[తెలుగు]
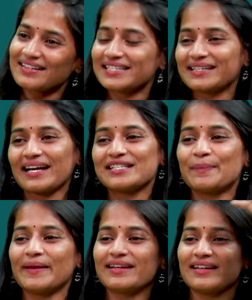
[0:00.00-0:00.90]
గా కలిసి
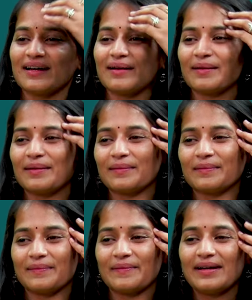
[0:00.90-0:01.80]
పెరిగిన
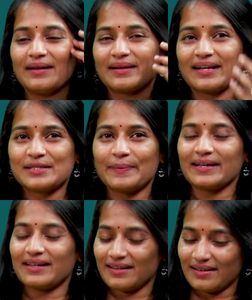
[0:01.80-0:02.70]
కలిసి
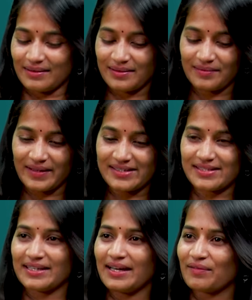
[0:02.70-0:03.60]
పెరిగిన
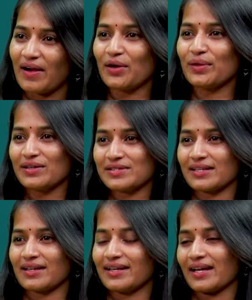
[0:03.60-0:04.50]
వయసుకి నాకు వాడు అనే
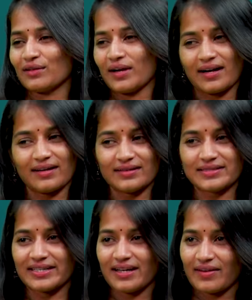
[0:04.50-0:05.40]
వస్తుంది అండి అందులో నాకంటే
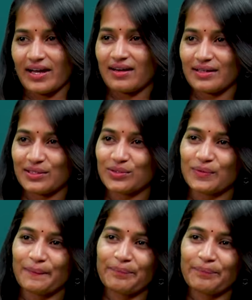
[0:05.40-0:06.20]
చిన్నవాడు ఆరు నెలలు